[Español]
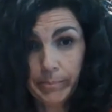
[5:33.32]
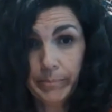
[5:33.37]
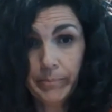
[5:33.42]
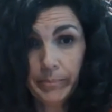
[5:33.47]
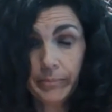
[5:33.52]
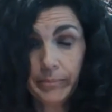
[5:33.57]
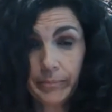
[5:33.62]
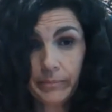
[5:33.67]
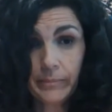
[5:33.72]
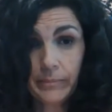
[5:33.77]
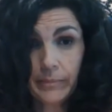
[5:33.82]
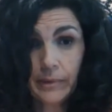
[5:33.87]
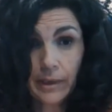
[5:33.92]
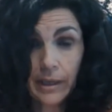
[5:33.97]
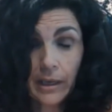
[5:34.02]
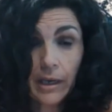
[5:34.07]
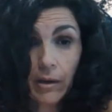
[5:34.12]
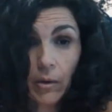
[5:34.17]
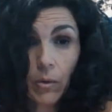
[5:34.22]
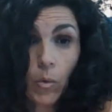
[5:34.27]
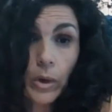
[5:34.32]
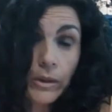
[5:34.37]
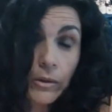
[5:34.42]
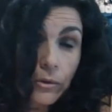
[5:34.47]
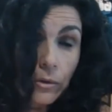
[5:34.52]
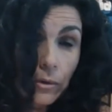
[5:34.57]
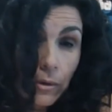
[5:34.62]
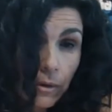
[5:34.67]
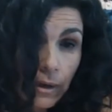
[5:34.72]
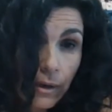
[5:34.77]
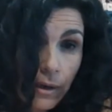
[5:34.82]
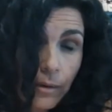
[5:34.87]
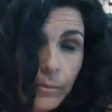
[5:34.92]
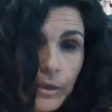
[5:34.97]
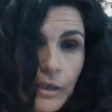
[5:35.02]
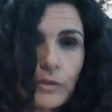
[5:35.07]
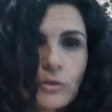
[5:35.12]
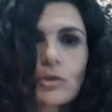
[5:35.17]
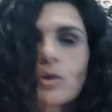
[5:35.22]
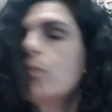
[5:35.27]
Mm, que encuentro, al
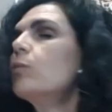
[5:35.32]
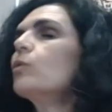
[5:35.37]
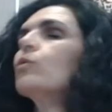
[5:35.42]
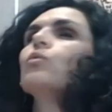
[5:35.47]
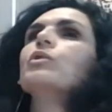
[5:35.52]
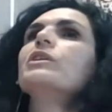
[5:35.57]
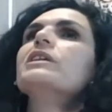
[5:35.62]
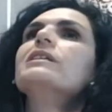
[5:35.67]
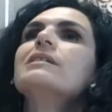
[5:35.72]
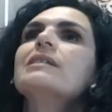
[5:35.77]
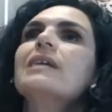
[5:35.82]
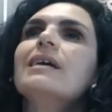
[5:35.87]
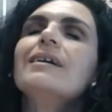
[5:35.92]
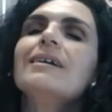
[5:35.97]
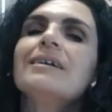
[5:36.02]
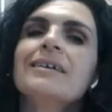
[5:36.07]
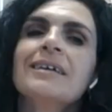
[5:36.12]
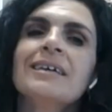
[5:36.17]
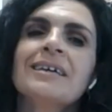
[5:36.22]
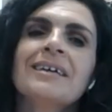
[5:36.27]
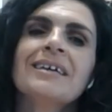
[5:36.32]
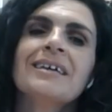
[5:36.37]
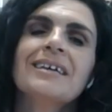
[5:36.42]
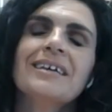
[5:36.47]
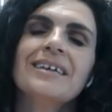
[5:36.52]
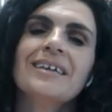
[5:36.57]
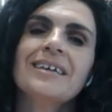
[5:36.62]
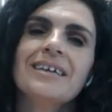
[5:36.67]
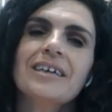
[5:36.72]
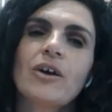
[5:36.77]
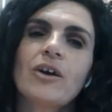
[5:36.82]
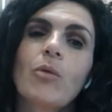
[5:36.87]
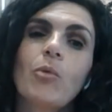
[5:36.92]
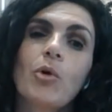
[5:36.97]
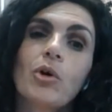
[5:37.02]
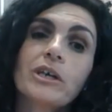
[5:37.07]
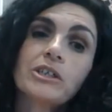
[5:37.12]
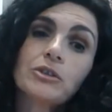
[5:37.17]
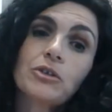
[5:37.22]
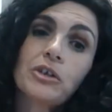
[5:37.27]
menos como turista y
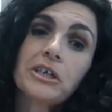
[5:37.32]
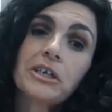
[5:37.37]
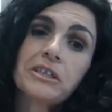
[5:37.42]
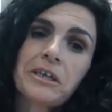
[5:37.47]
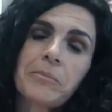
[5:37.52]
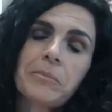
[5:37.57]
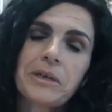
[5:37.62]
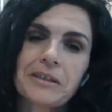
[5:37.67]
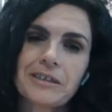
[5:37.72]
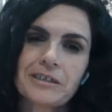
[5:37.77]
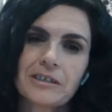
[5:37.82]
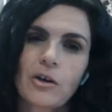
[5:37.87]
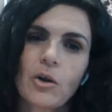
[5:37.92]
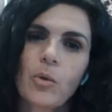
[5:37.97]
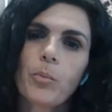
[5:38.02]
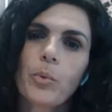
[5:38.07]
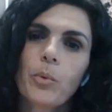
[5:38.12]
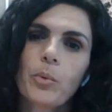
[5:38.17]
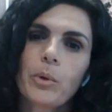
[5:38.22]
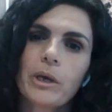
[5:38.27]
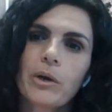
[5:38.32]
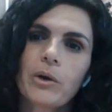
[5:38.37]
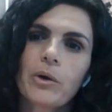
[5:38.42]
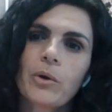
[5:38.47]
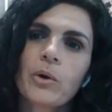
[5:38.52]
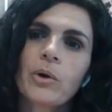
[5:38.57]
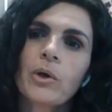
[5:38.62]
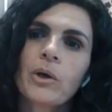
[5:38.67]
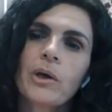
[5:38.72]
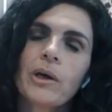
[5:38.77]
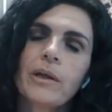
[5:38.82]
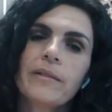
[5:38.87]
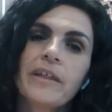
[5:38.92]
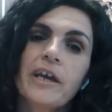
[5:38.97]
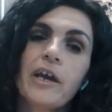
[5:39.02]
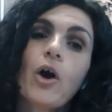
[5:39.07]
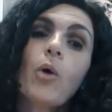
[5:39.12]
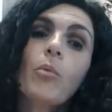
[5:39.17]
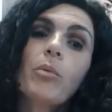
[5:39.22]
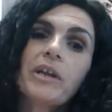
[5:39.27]
como gestora también desde lo público,
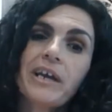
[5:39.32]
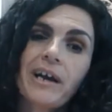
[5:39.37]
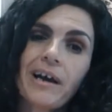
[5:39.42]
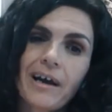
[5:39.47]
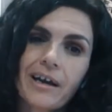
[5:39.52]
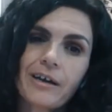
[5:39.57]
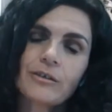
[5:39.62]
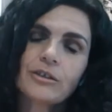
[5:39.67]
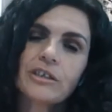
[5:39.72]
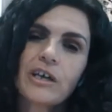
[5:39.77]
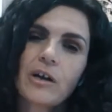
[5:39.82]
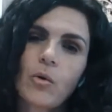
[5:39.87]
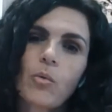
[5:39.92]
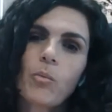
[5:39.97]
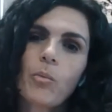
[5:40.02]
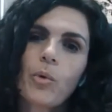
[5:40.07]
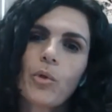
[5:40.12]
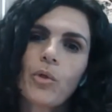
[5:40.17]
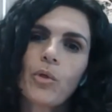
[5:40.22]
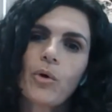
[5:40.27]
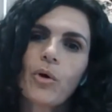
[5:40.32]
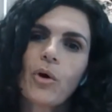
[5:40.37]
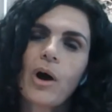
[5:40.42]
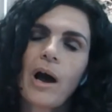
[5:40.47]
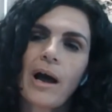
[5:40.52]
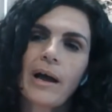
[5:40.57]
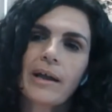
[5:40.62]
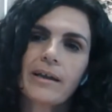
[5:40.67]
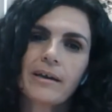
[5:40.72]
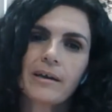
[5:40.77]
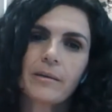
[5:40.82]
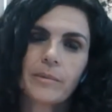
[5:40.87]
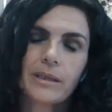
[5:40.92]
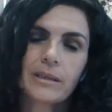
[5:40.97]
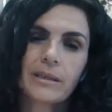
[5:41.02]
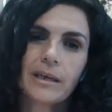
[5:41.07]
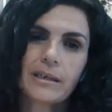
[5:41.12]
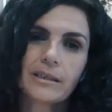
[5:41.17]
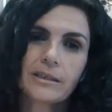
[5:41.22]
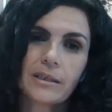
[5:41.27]
de obligarnos de algún modo a
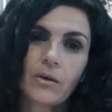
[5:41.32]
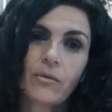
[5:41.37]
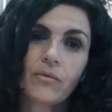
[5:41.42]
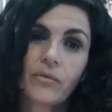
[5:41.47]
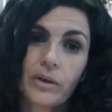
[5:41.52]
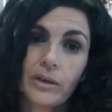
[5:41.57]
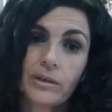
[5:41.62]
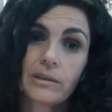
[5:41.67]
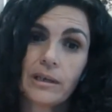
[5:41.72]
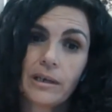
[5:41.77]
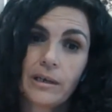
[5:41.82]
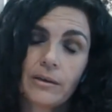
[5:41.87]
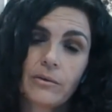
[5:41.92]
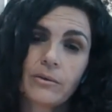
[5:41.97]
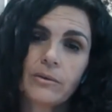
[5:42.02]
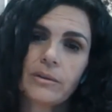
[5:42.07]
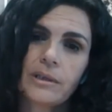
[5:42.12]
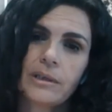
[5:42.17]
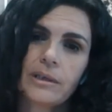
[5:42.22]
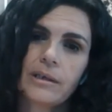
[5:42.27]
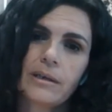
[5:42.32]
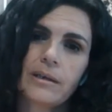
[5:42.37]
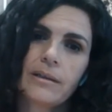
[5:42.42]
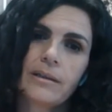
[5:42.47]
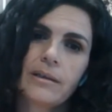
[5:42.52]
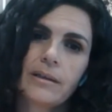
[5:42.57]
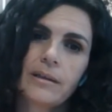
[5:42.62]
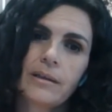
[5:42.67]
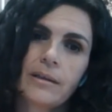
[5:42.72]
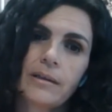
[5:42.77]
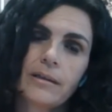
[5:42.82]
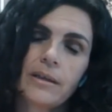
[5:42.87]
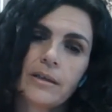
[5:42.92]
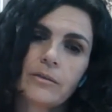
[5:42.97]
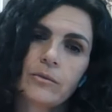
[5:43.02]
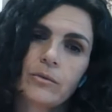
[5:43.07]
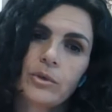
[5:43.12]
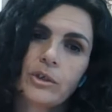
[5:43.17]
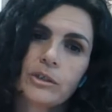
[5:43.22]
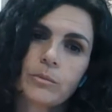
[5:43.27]
incrementar esa oferta
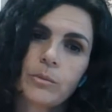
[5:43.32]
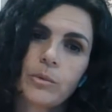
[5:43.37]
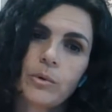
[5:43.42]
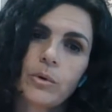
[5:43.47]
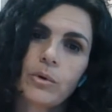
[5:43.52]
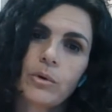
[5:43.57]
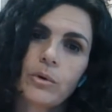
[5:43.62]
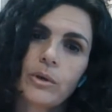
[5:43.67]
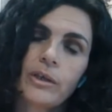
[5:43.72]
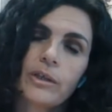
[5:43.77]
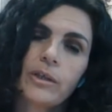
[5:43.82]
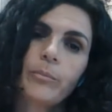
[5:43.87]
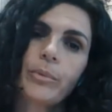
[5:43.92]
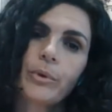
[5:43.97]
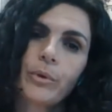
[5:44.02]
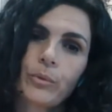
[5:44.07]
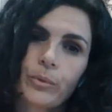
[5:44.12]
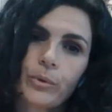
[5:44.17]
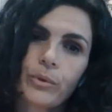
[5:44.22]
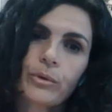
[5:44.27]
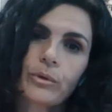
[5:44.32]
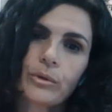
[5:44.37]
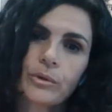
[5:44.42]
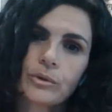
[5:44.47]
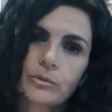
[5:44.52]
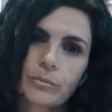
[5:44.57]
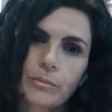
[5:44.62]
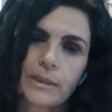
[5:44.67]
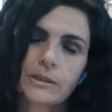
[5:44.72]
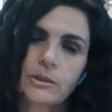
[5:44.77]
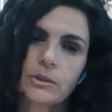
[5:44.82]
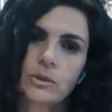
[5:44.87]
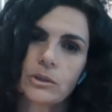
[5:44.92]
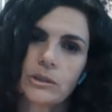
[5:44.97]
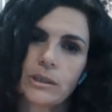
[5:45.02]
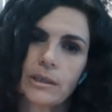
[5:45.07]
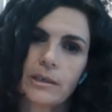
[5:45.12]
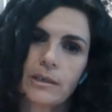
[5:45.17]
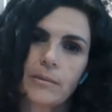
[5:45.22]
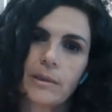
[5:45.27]
de, turismo y de productos más
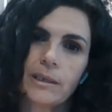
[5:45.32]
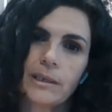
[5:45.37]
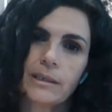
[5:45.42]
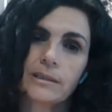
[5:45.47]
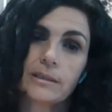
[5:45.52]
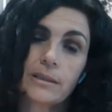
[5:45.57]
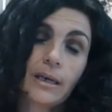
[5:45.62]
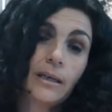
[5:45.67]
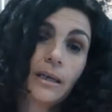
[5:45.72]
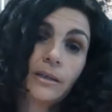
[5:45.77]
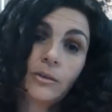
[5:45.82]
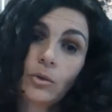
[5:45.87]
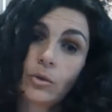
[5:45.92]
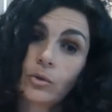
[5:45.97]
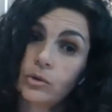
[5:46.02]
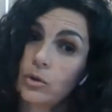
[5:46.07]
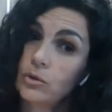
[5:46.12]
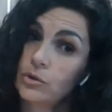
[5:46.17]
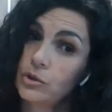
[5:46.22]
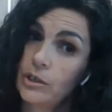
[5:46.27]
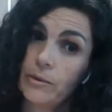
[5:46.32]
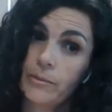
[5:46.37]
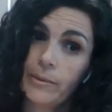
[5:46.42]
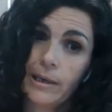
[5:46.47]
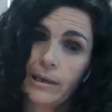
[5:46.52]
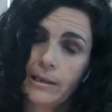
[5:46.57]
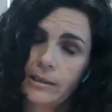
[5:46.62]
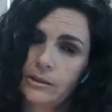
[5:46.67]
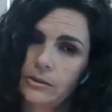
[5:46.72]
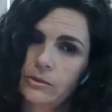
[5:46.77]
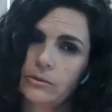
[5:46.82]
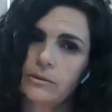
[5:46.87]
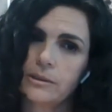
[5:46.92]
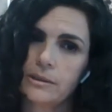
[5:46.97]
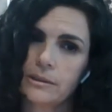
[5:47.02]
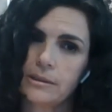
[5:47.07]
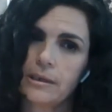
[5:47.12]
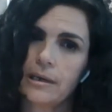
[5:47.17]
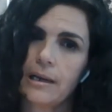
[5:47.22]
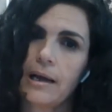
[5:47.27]
sostenibles a todos los niveles,
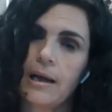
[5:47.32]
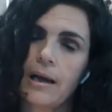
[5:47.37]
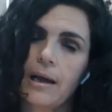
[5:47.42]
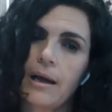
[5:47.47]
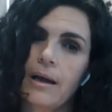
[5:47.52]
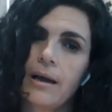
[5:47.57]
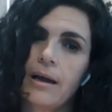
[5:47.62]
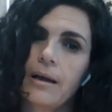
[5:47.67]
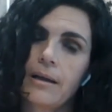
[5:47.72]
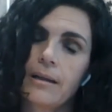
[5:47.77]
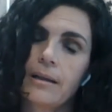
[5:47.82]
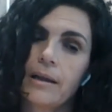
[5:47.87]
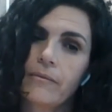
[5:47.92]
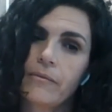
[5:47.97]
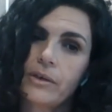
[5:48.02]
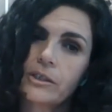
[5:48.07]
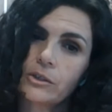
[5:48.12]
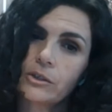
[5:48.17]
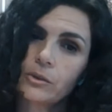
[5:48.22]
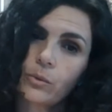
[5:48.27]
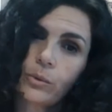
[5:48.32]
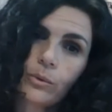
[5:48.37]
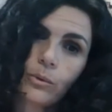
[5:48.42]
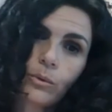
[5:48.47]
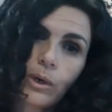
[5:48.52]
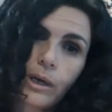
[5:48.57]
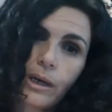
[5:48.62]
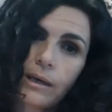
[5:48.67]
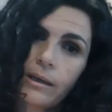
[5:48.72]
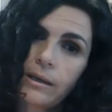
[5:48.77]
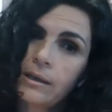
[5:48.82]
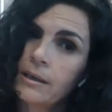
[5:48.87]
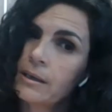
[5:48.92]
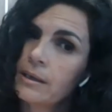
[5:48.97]
desde la, infraestructura